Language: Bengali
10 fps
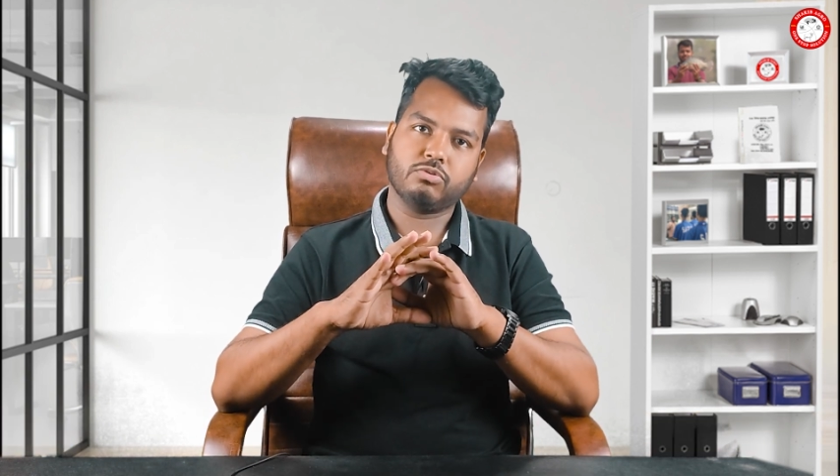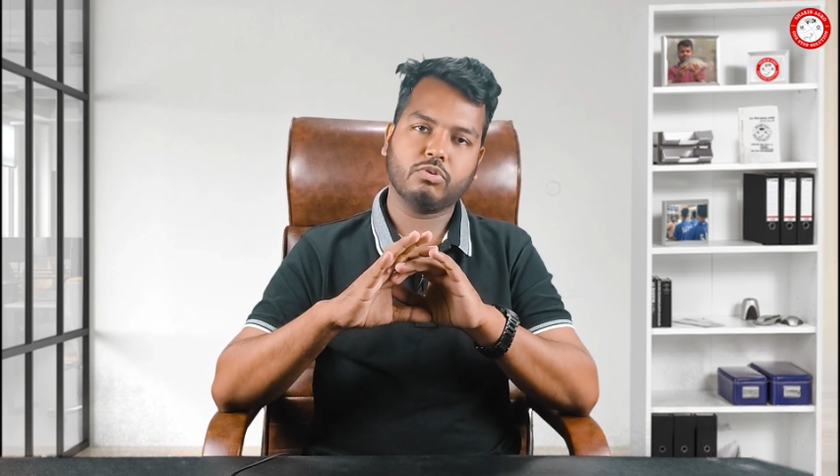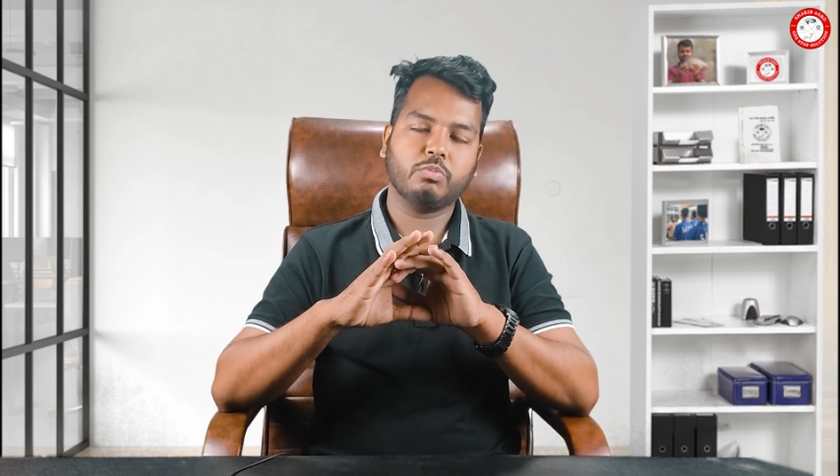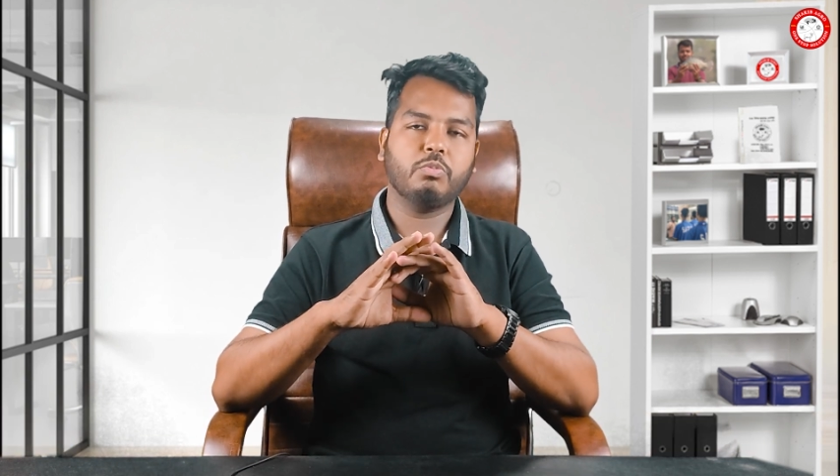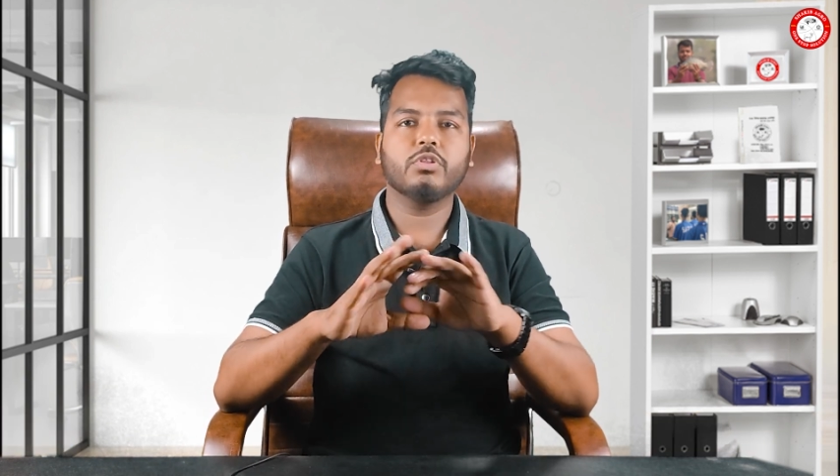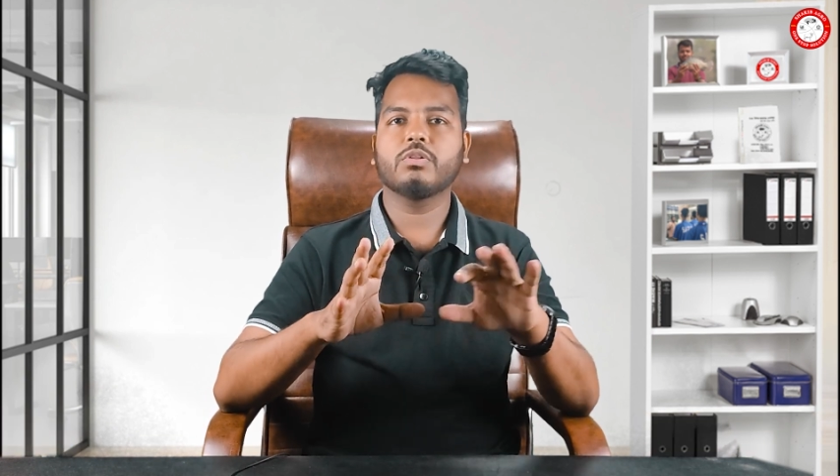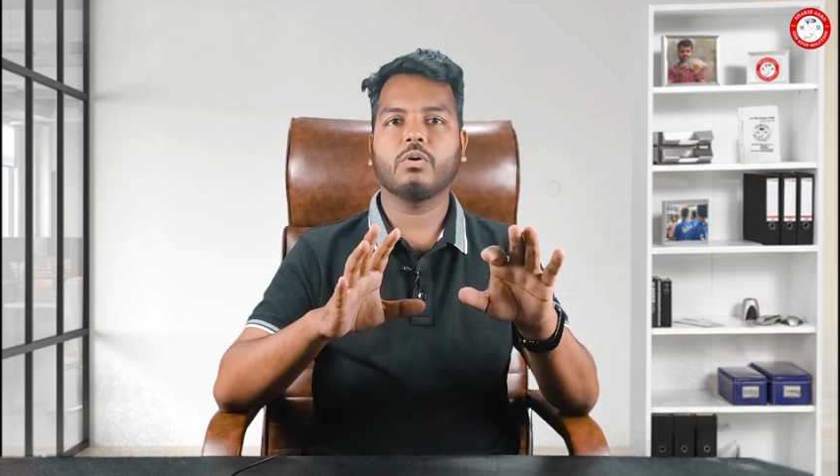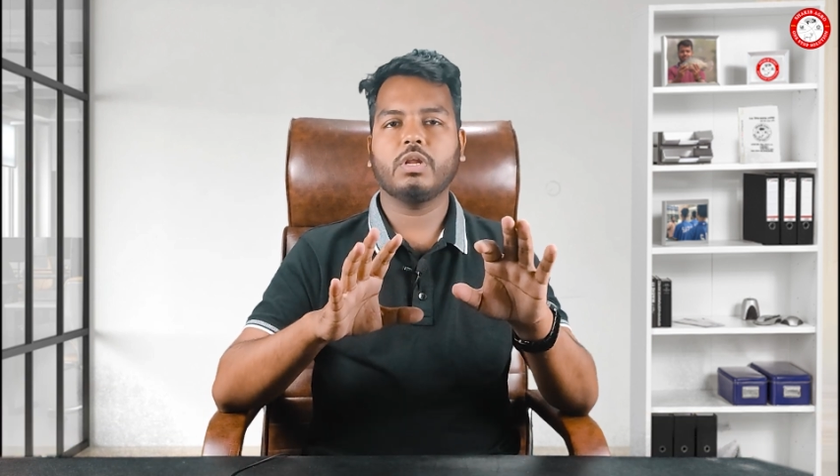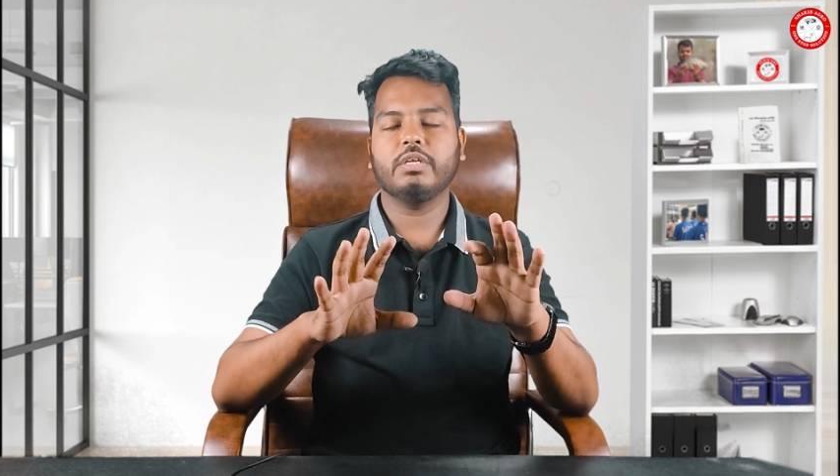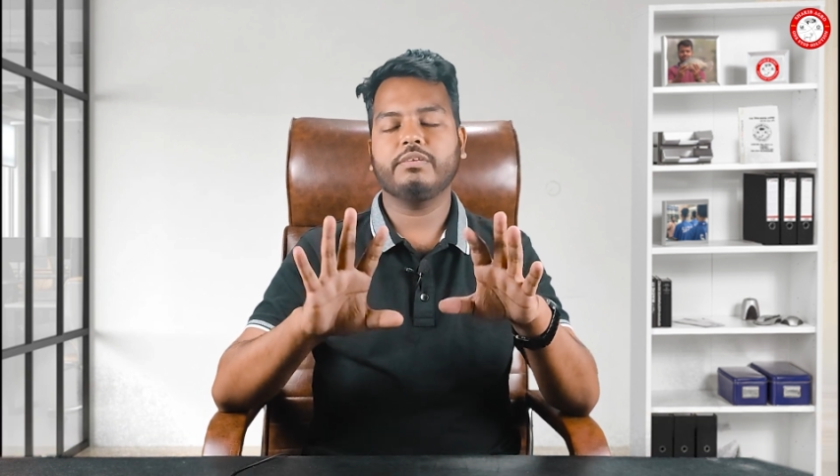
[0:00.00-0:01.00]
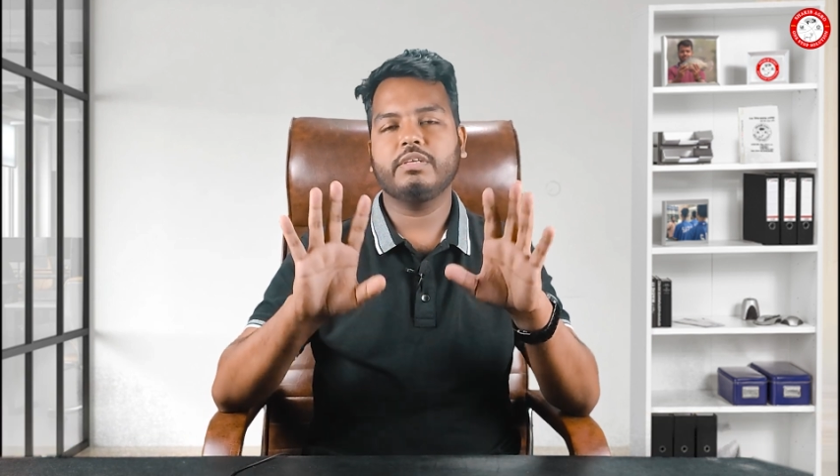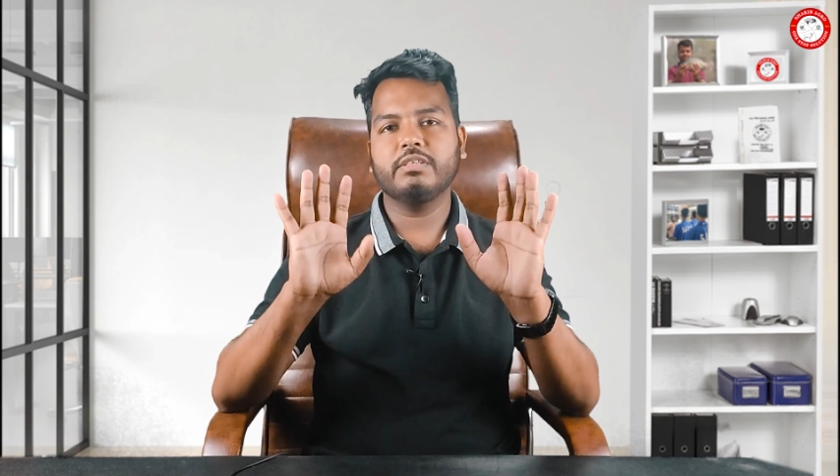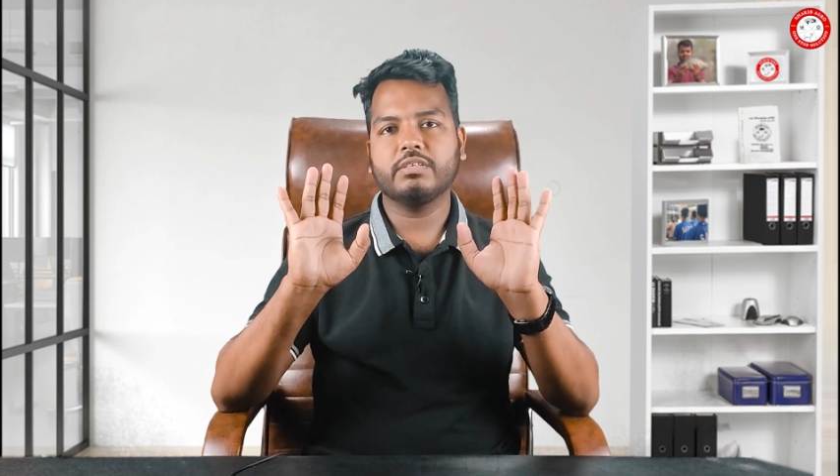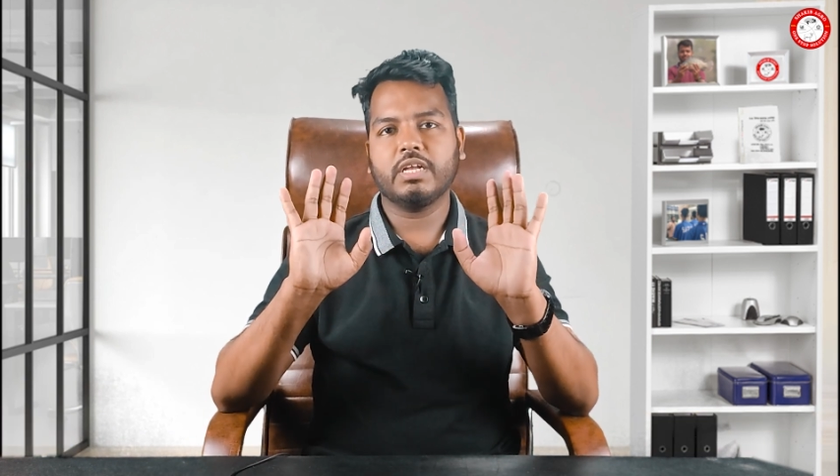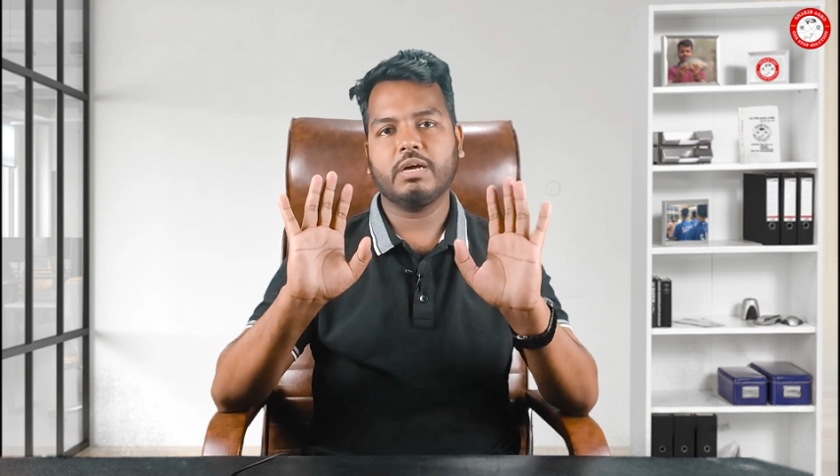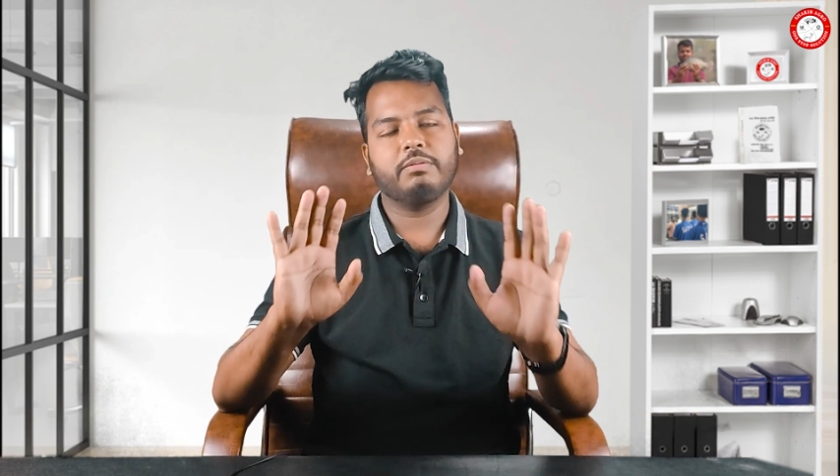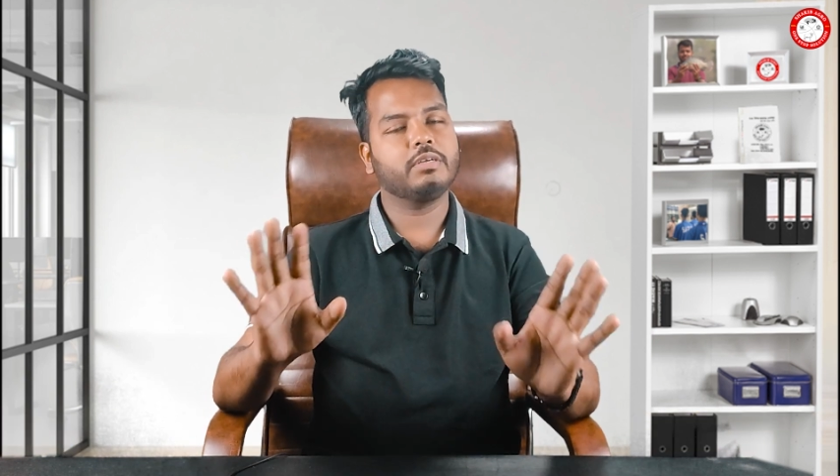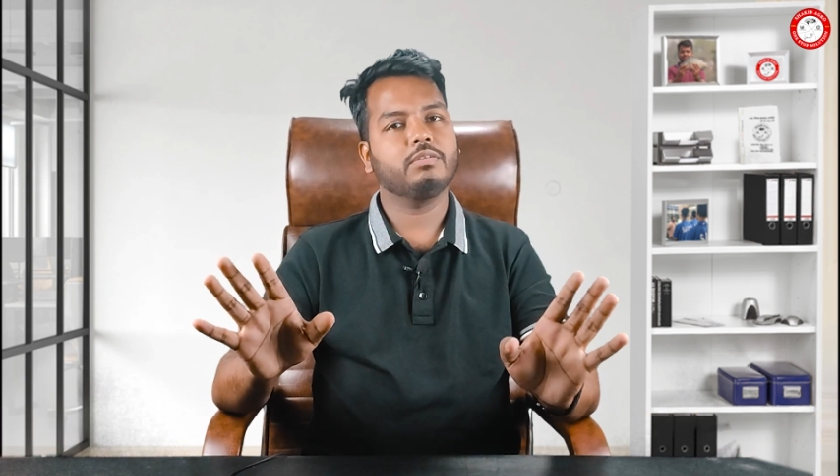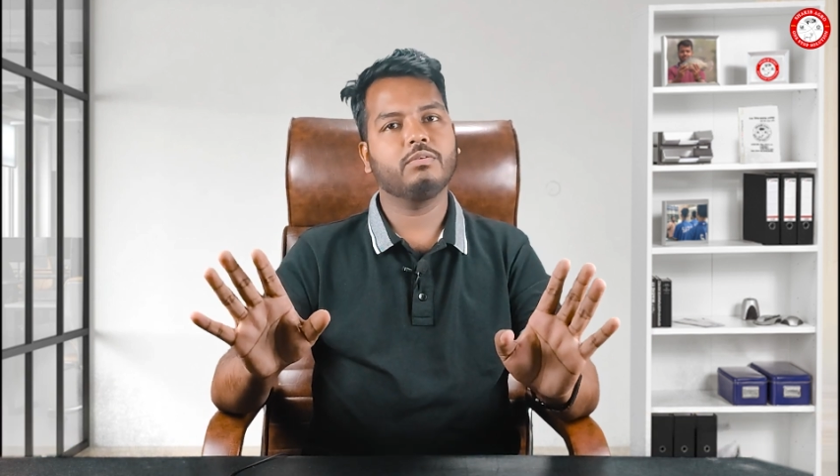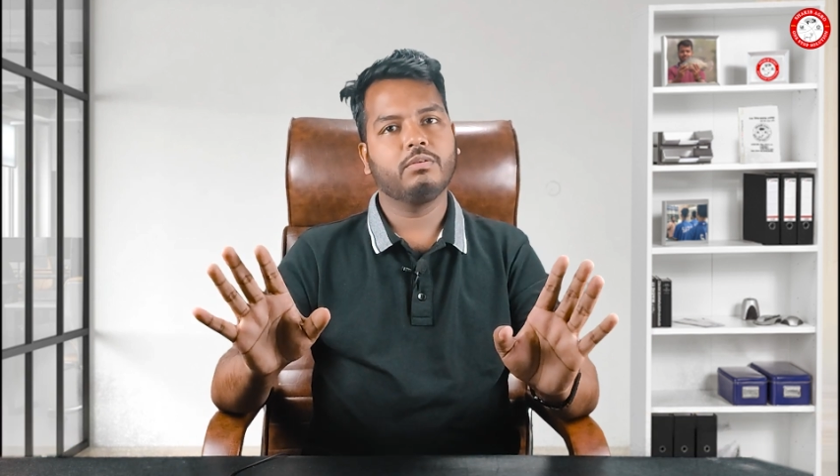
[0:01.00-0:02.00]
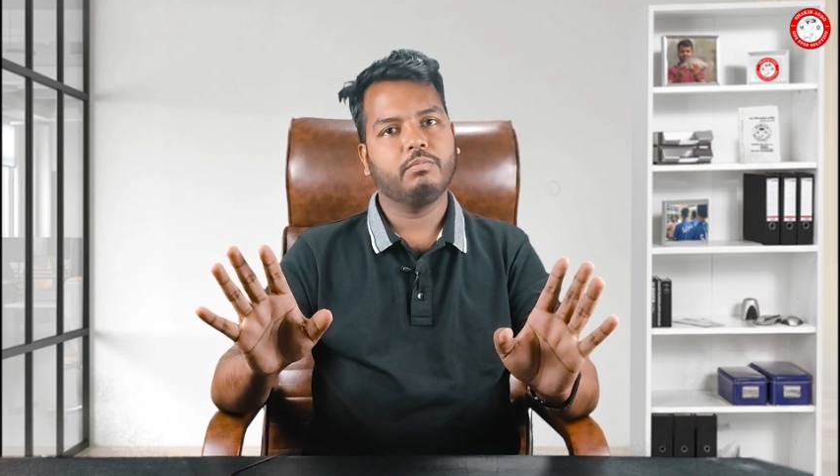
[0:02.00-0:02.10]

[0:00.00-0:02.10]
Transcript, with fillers: চোখ বন্ধ করে ইনশাল্লাহ আপনি কিন্তু